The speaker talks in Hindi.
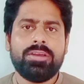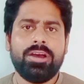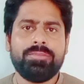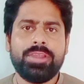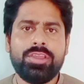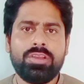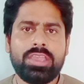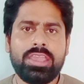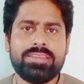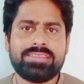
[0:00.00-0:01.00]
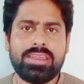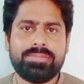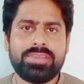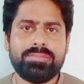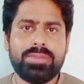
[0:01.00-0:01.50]
वीडियो की
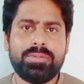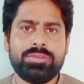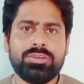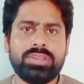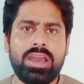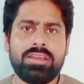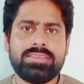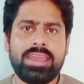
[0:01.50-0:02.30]
डिस्क्रिप्शन में भी मौजूद है और